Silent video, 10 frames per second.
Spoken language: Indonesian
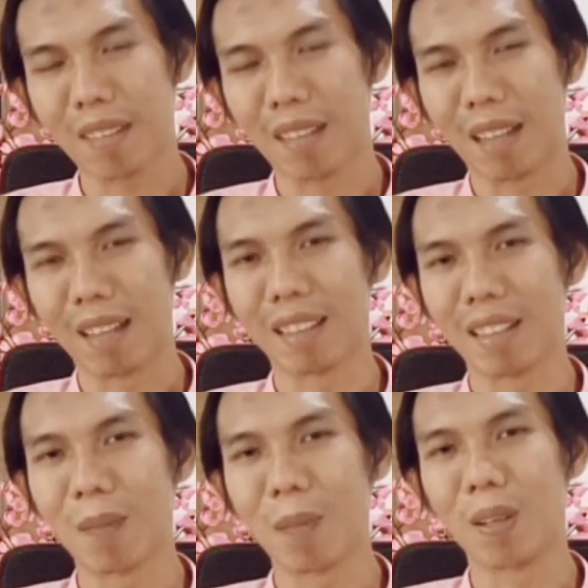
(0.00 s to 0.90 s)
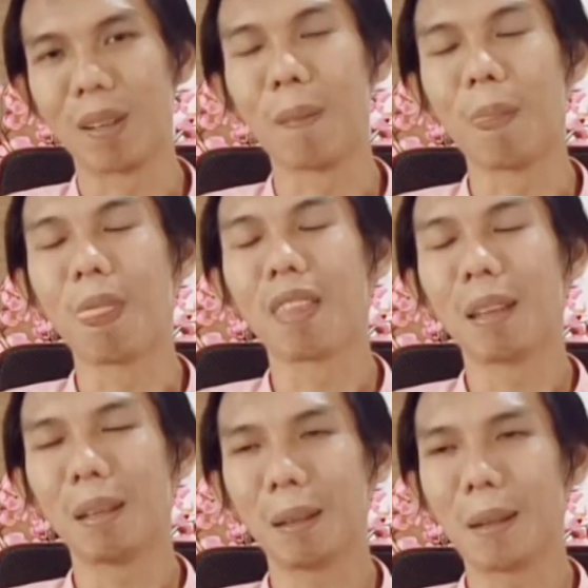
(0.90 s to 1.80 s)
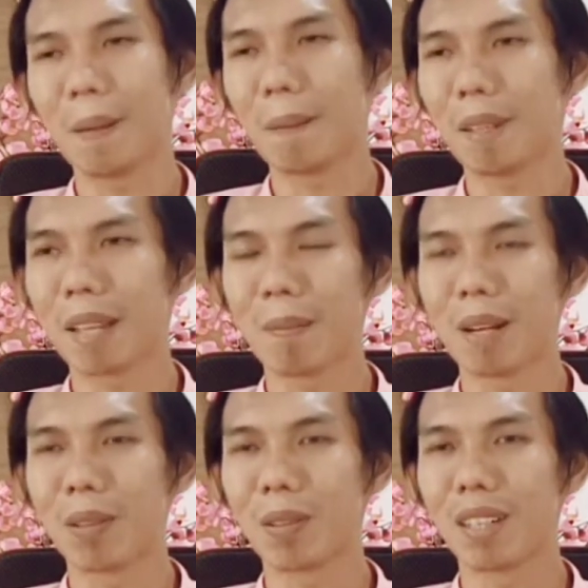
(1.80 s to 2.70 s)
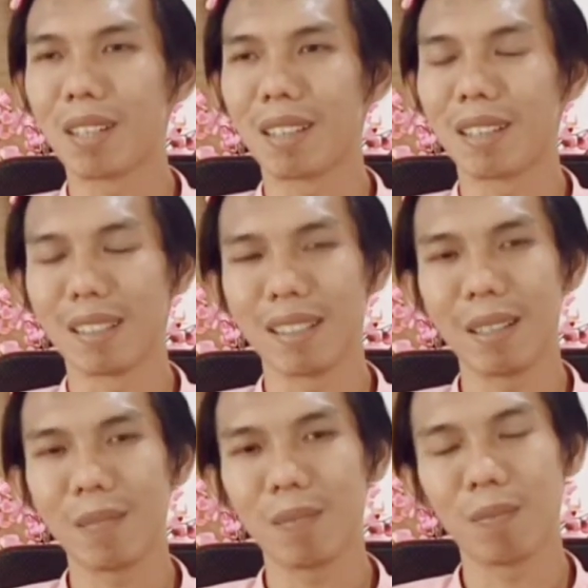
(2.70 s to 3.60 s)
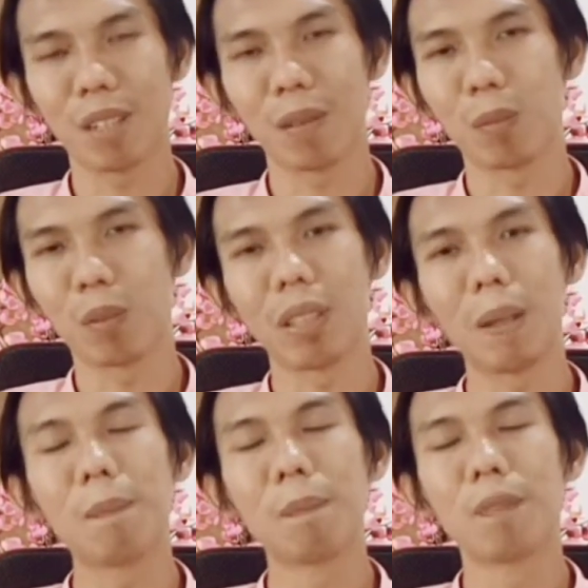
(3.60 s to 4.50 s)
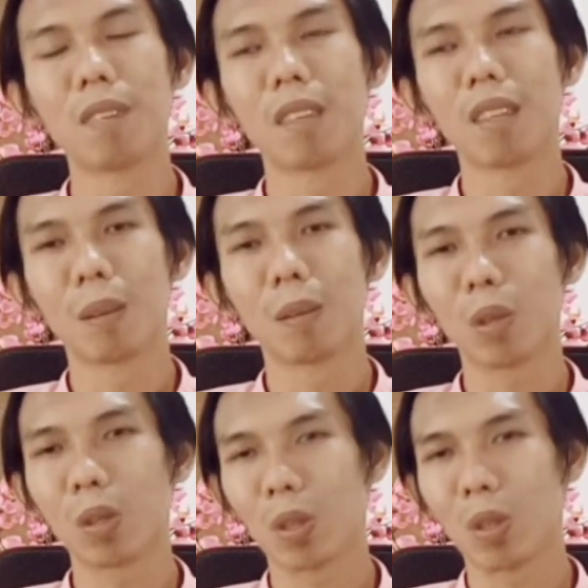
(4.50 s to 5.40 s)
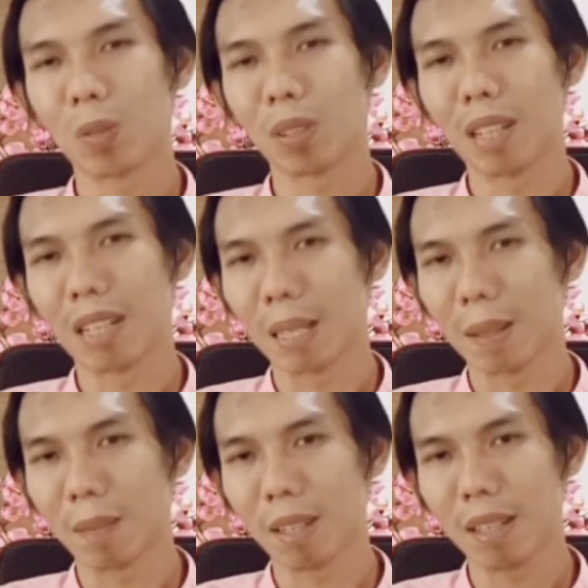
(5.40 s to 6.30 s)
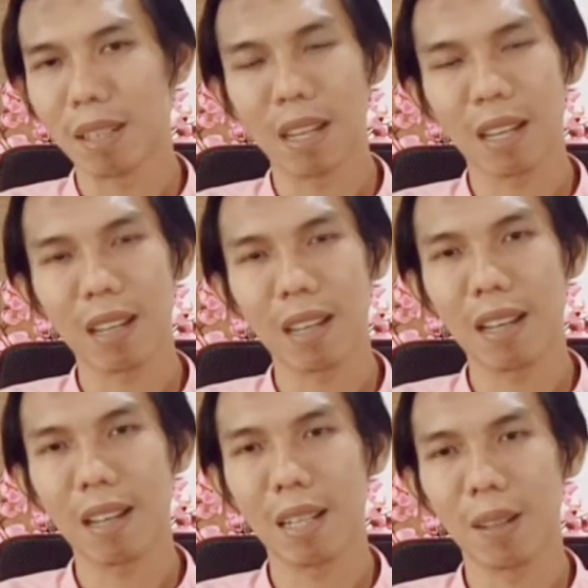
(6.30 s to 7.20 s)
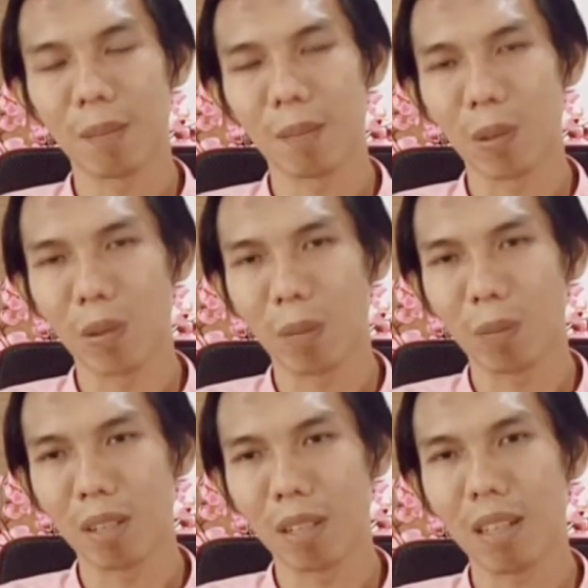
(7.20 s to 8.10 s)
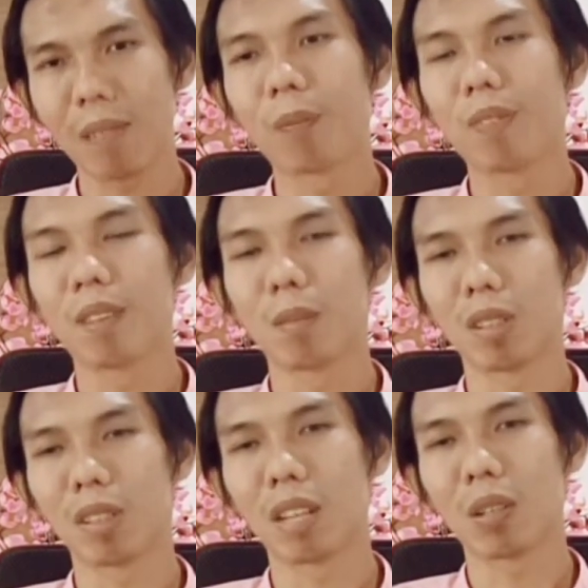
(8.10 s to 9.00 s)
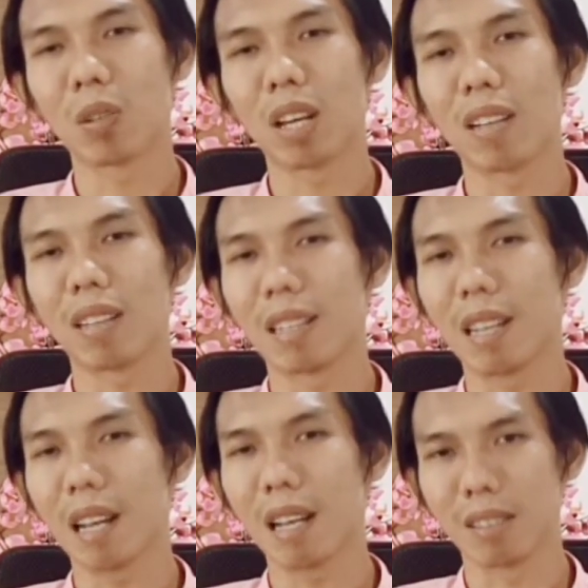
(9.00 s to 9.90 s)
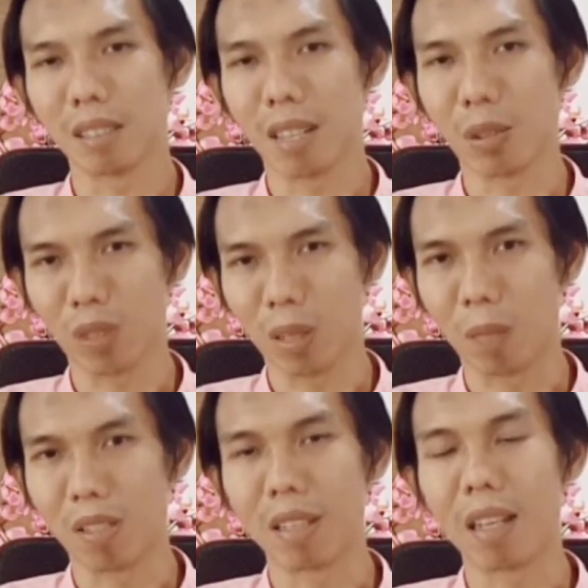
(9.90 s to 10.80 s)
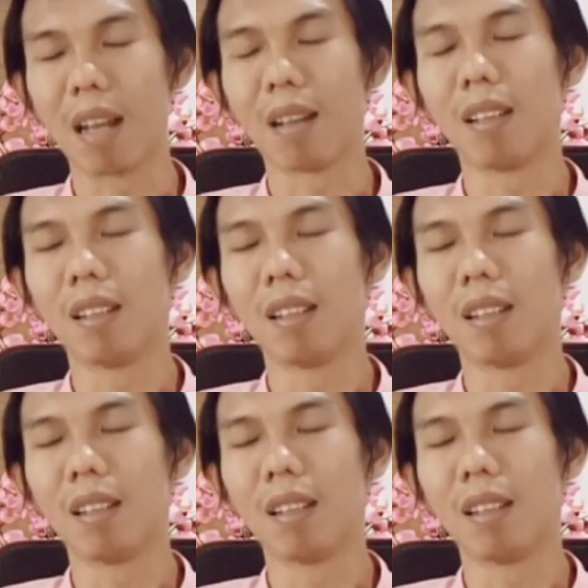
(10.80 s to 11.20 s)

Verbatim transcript: Nah, hanya tiga poin. Jadi yang pertama itu data diri meliputi fotokopi KTP, KK, NPWP, serta surat nikah jika sudah menikah.